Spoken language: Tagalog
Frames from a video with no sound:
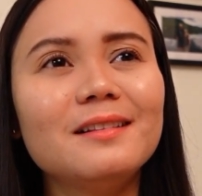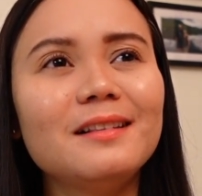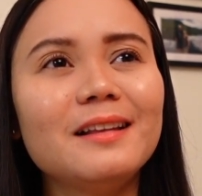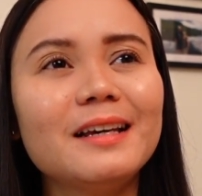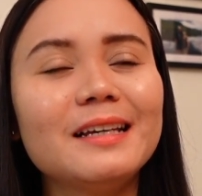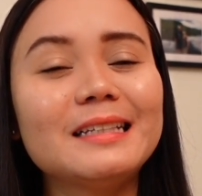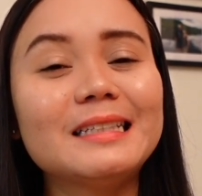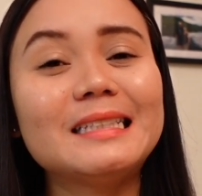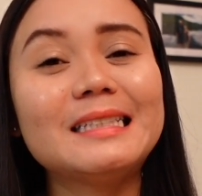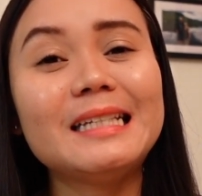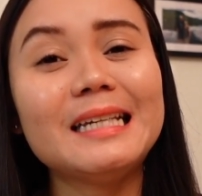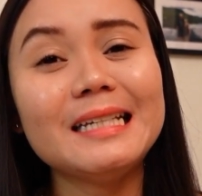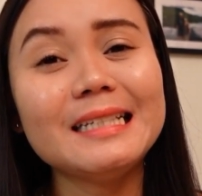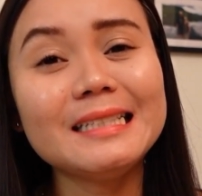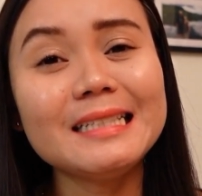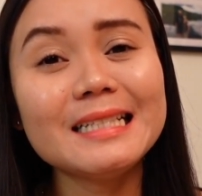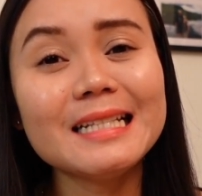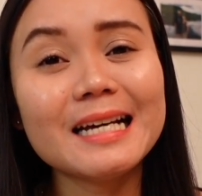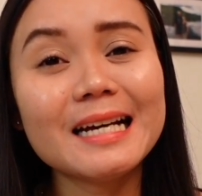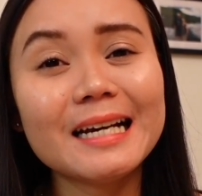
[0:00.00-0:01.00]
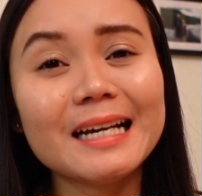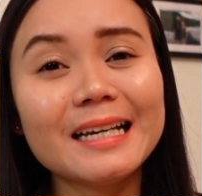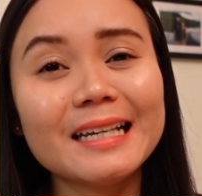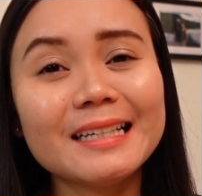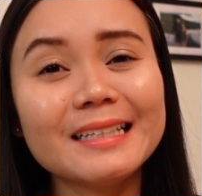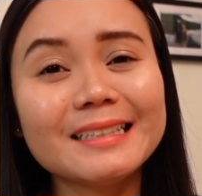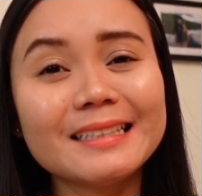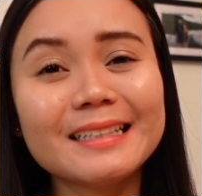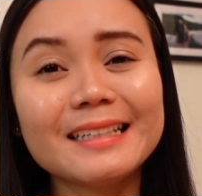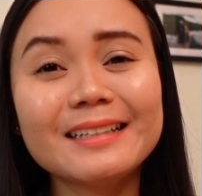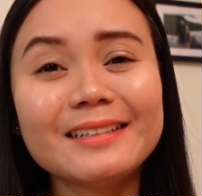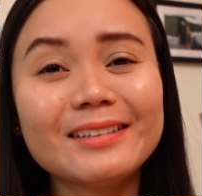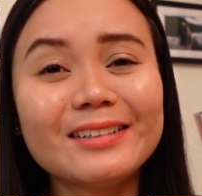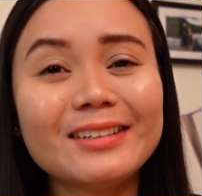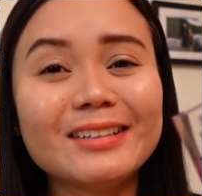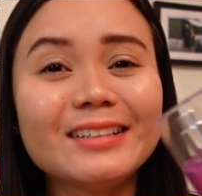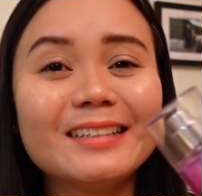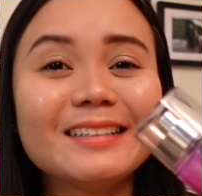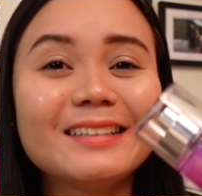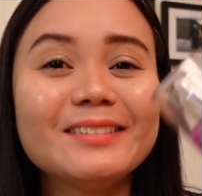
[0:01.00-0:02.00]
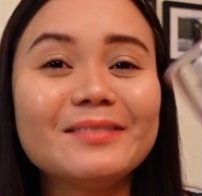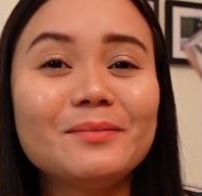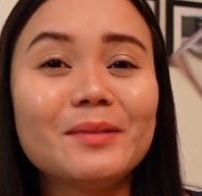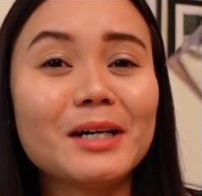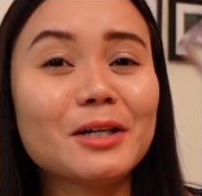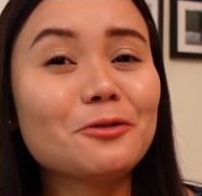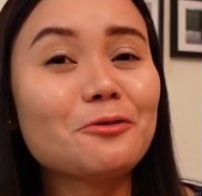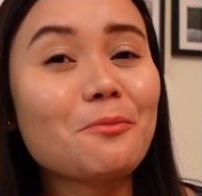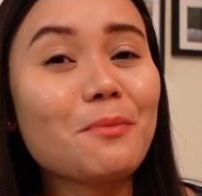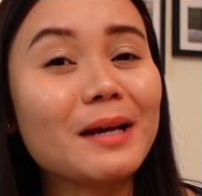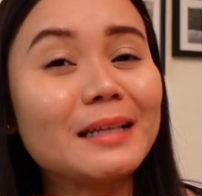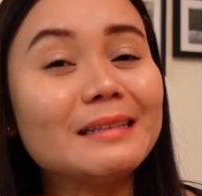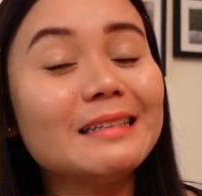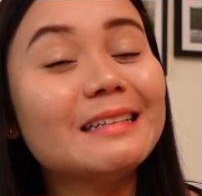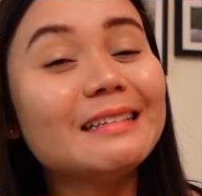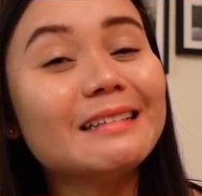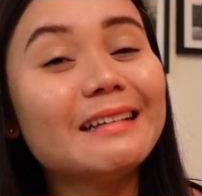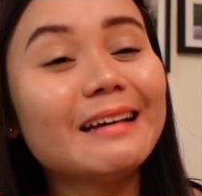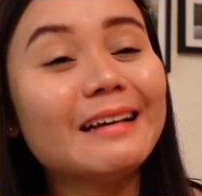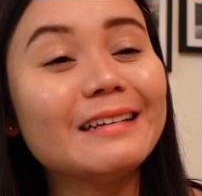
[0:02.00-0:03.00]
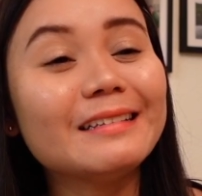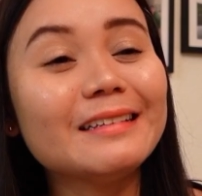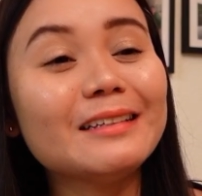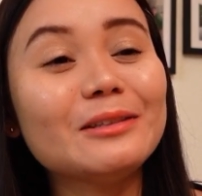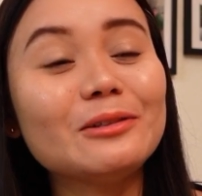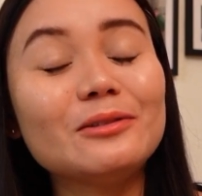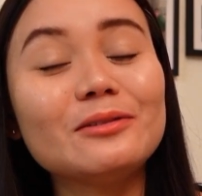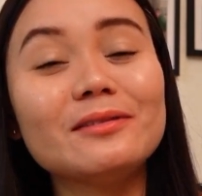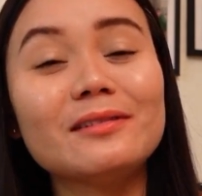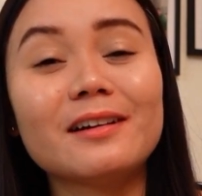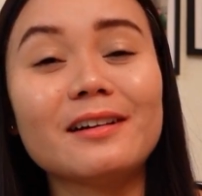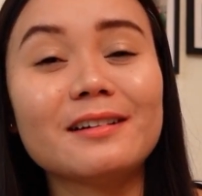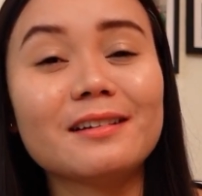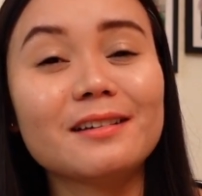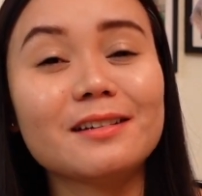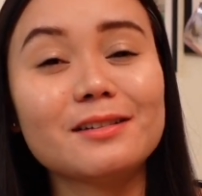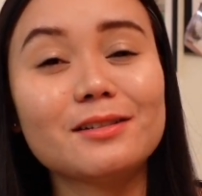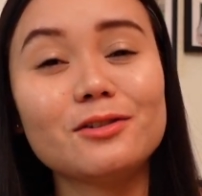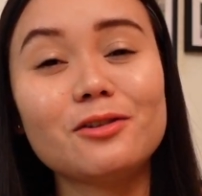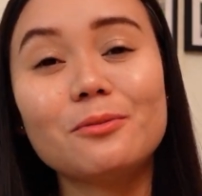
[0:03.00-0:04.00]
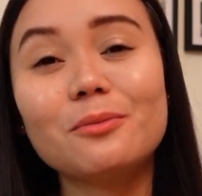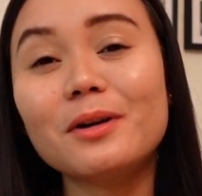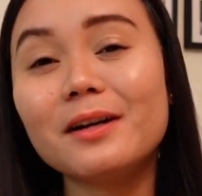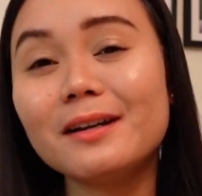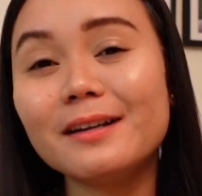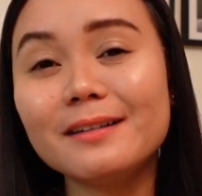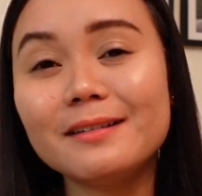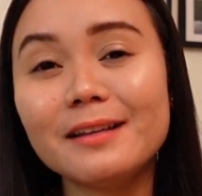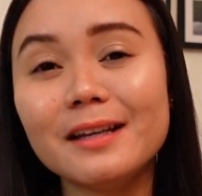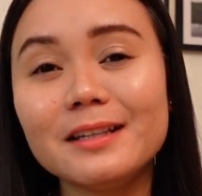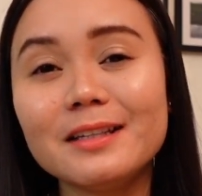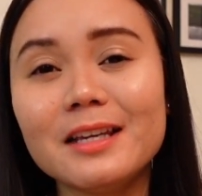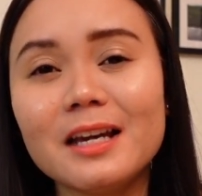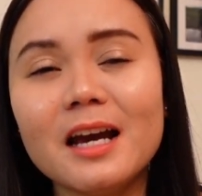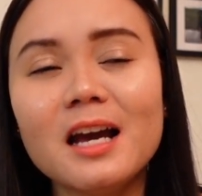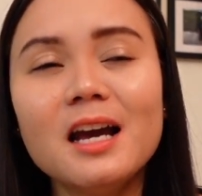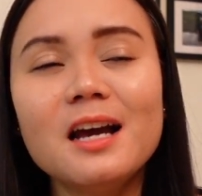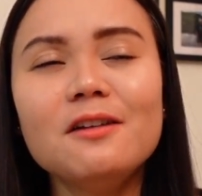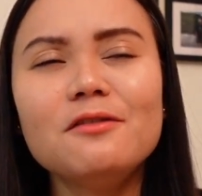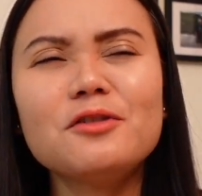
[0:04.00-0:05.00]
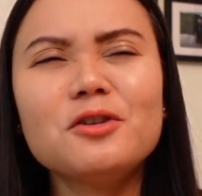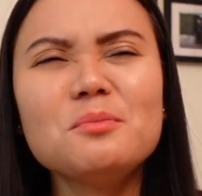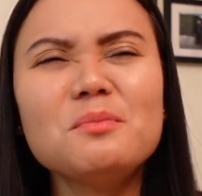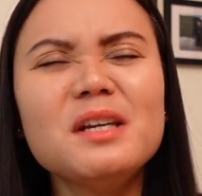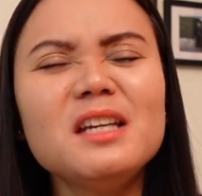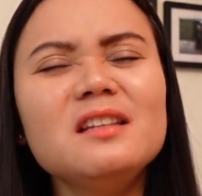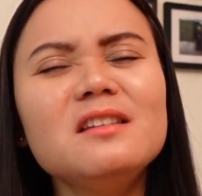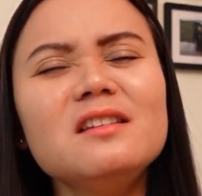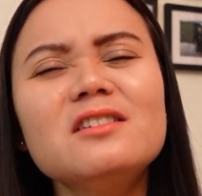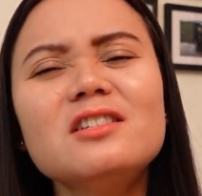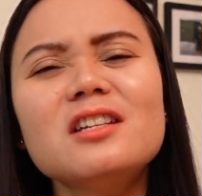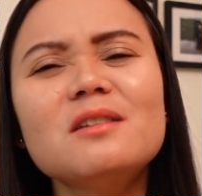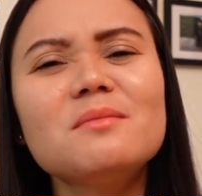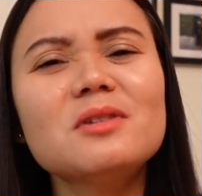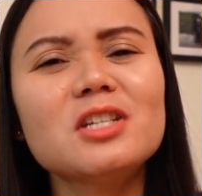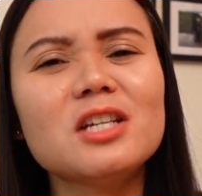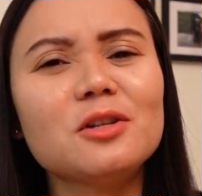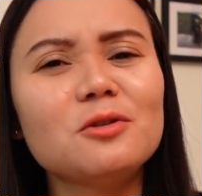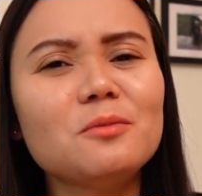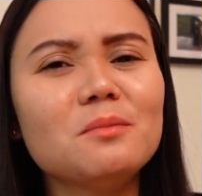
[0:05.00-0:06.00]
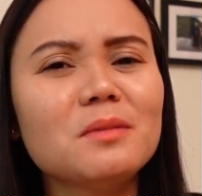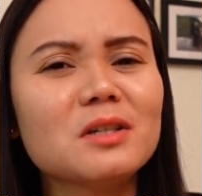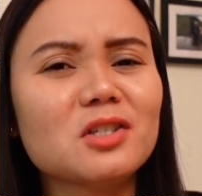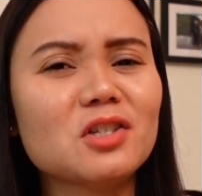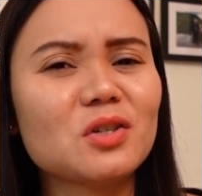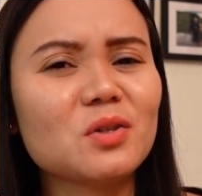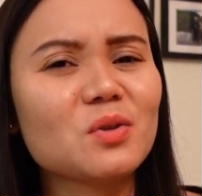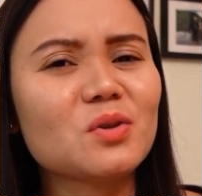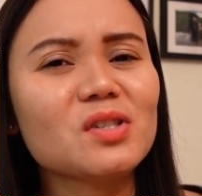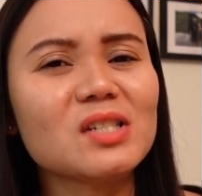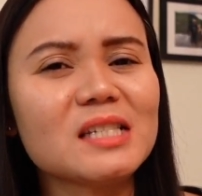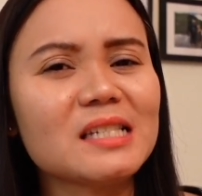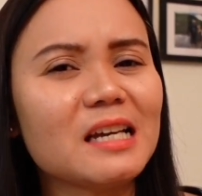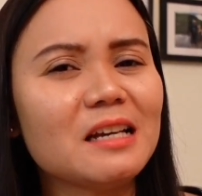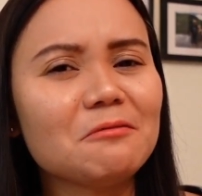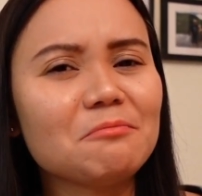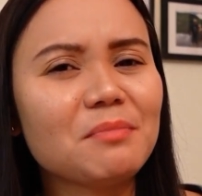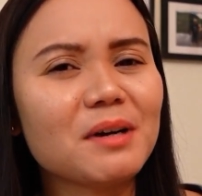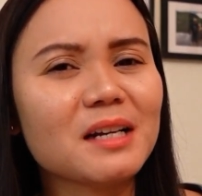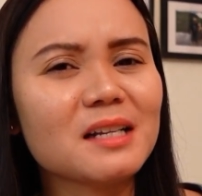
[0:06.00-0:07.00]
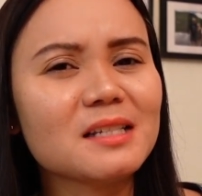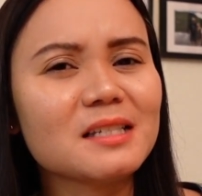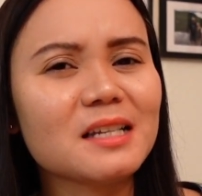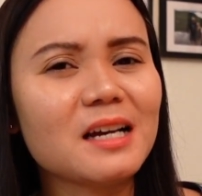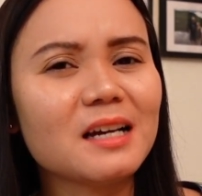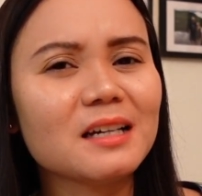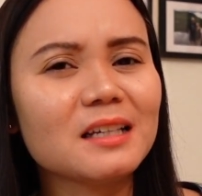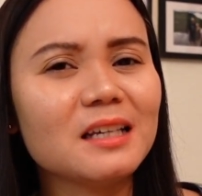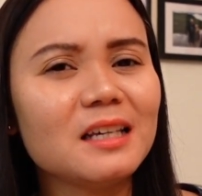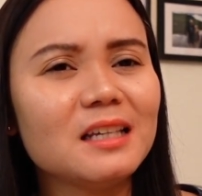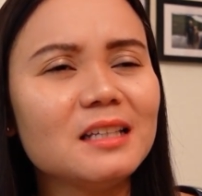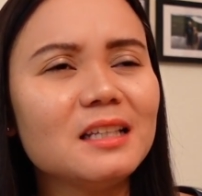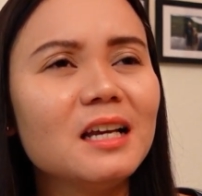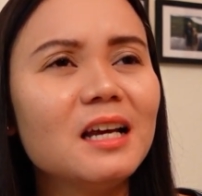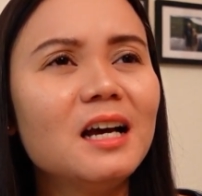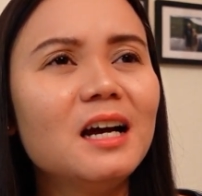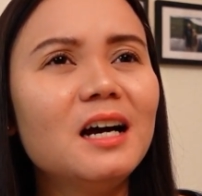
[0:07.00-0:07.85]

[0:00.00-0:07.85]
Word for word: like date night, ganon, mga romantic night, itong darkest. Sobrang ganda niya. For me, hindi siya masyadong mature scent para sa akin.